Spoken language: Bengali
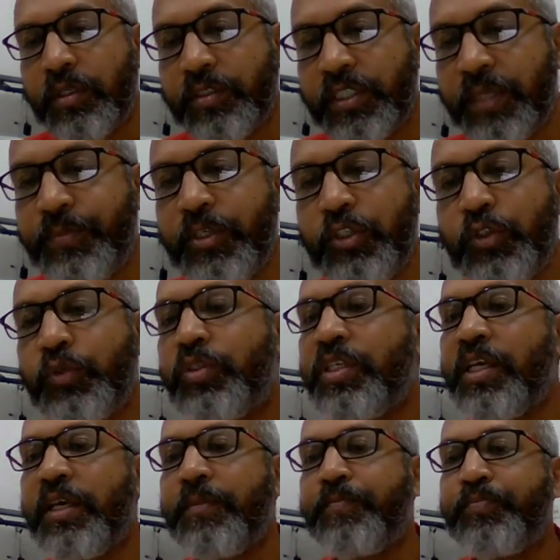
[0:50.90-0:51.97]
যে বিন্দু
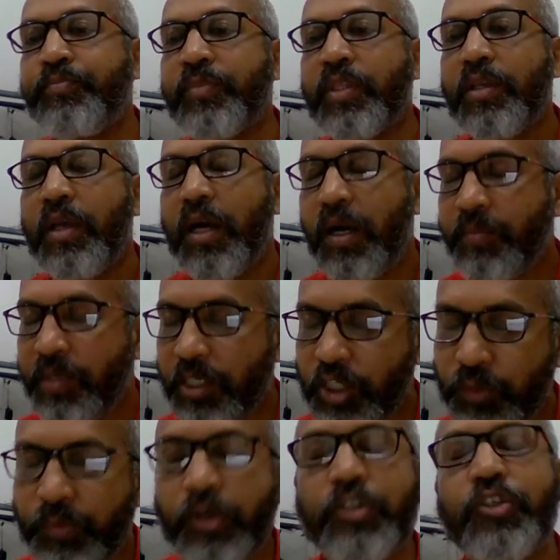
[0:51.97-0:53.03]
দিয়ে আমরা
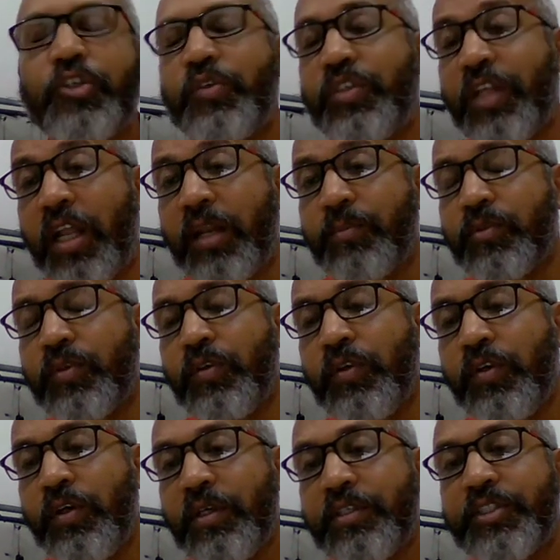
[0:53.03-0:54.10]
স্পর্শক টানব
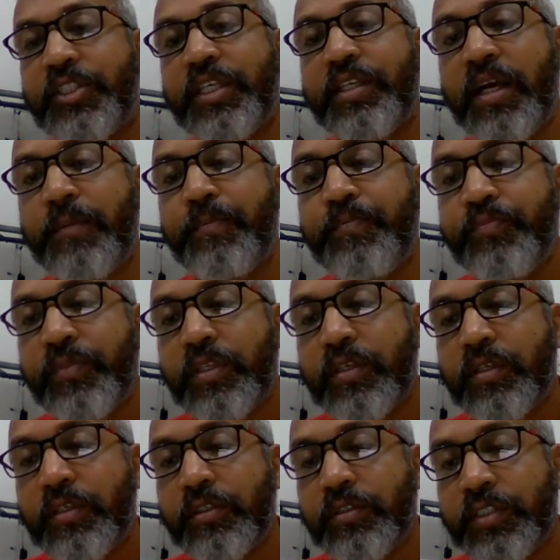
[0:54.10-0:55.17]
সেটা
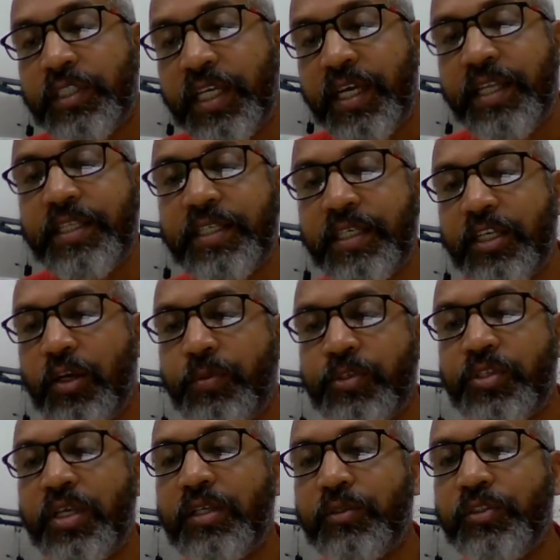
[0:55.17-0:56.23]
যেখানে যেখানে
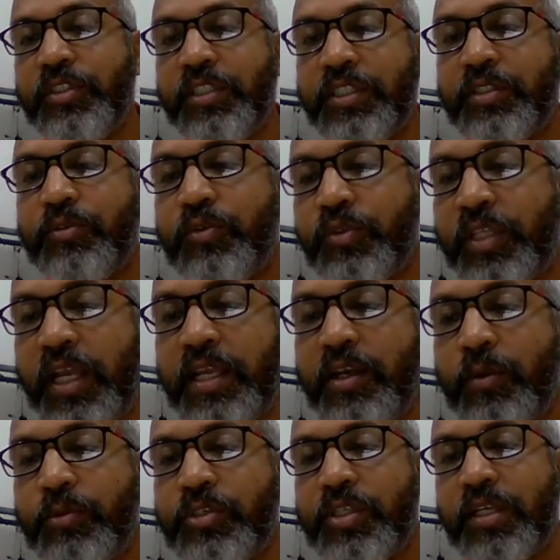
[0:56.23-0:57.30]
অবস্থান করছে কোথায়
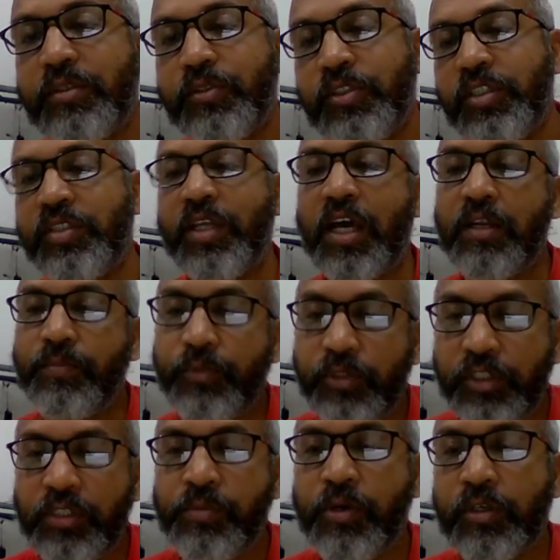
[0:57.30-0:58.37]
অবস্থান করছে তার উপর
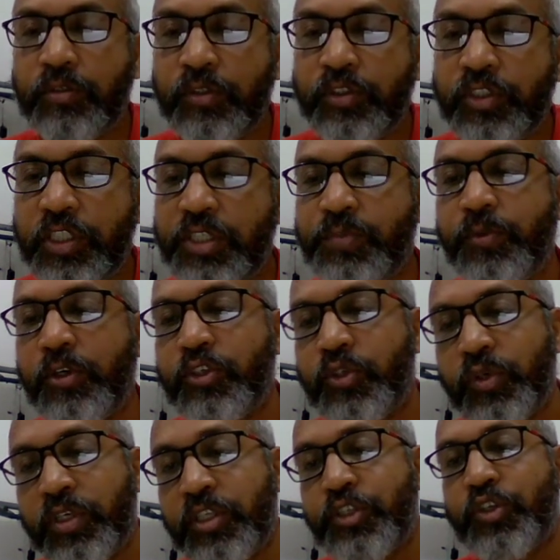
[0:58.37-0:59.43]
নির্ভর করছে
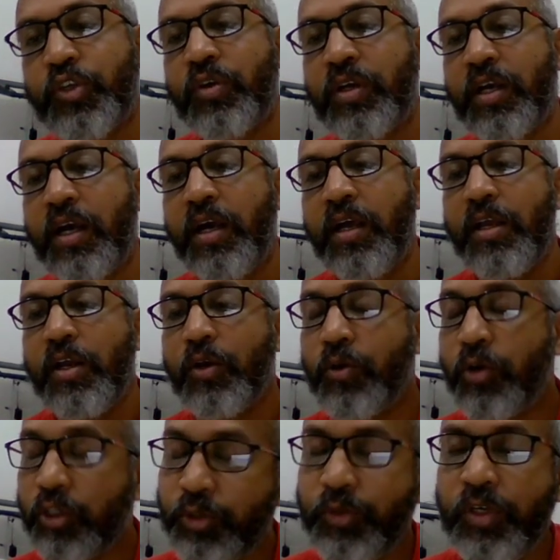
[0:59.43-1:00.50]
স্পর্শকের সংখ্যা
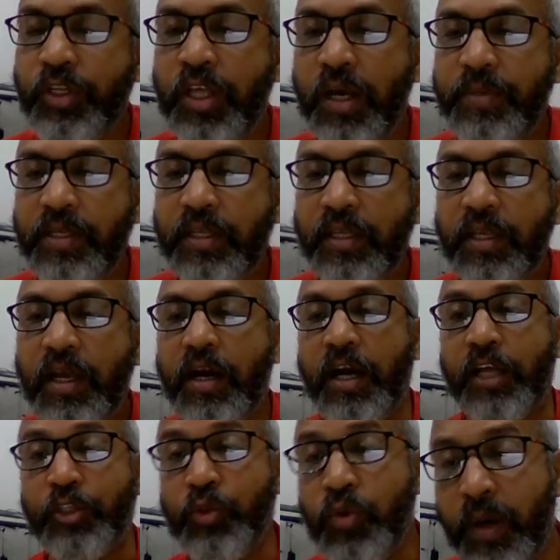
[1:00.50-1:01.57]
কতগুলি হবে
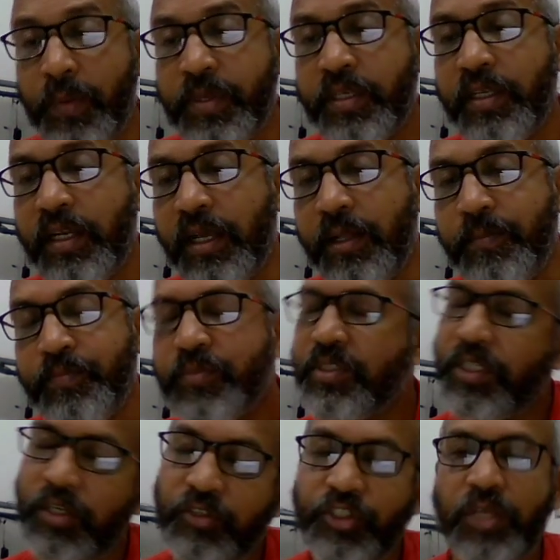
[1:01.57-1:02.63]
আদৌ হবে কি না
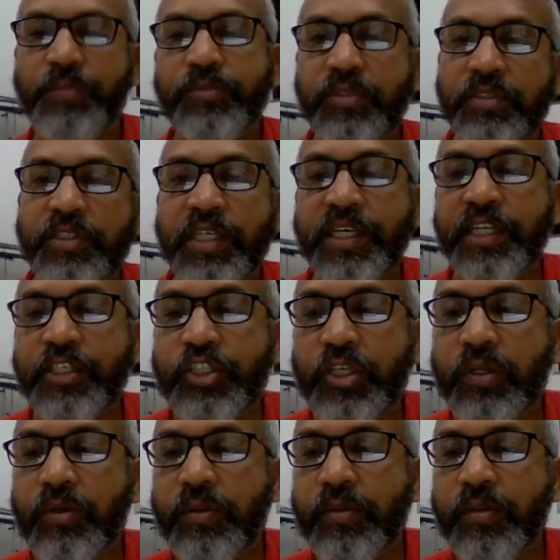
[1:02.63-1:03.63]
সেগুলো সব সেখানে ছিল